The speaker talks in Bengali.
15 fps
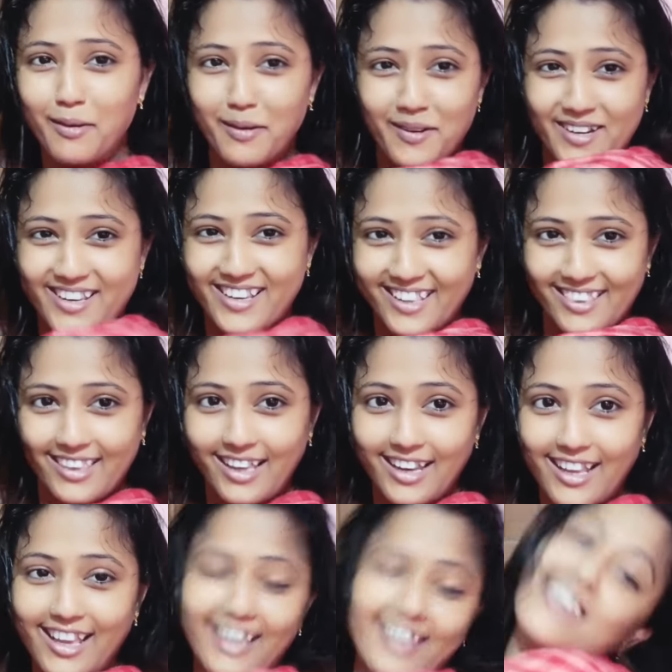হতে
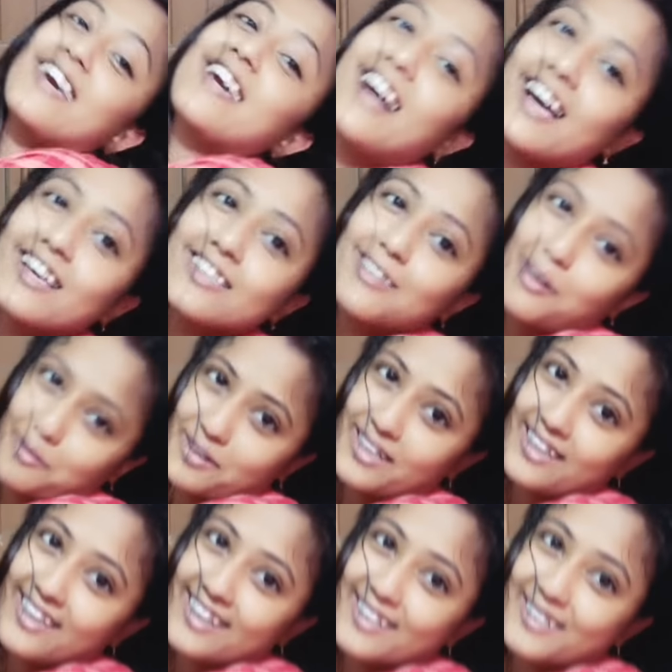তেরে কি গাই খাবে
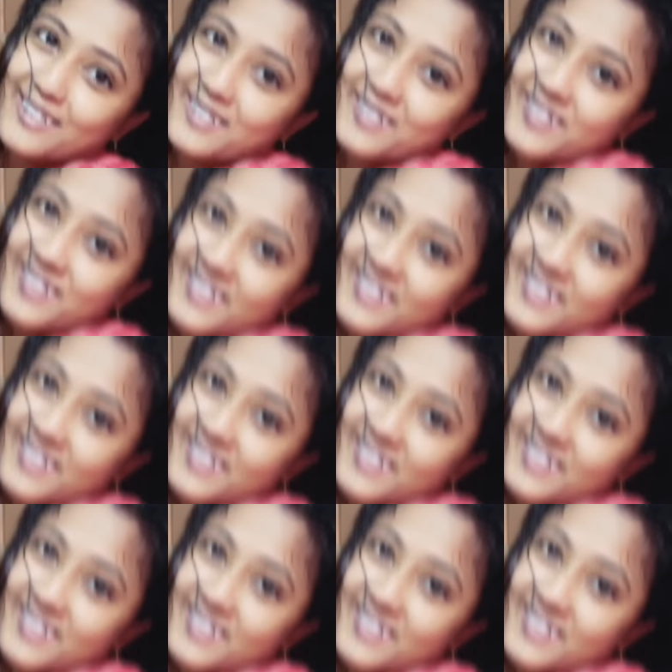নাকি একটু